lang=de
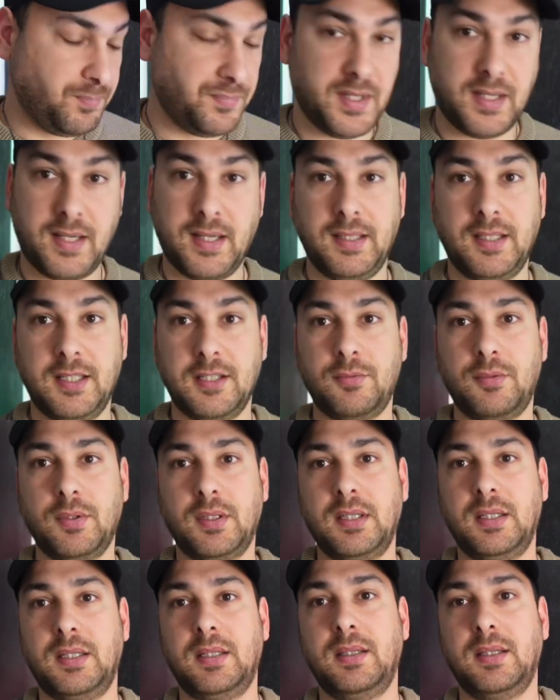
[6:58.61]
Da kann ich jetzt
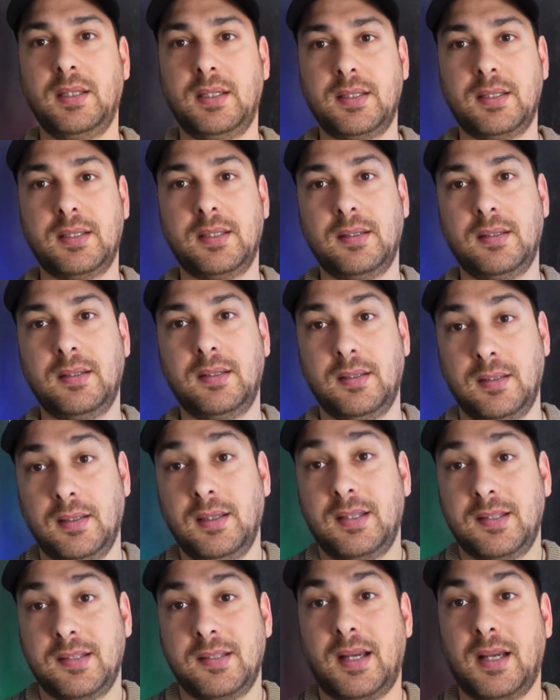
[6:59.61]
wirklich
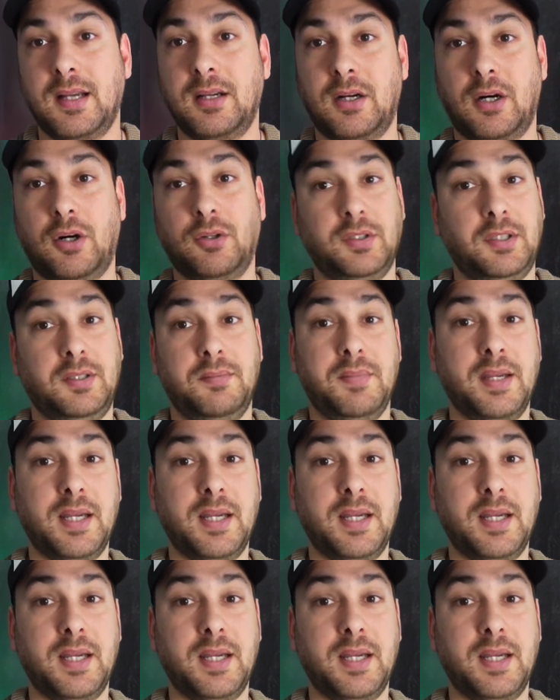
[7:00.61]
nichts sagen, auch nicht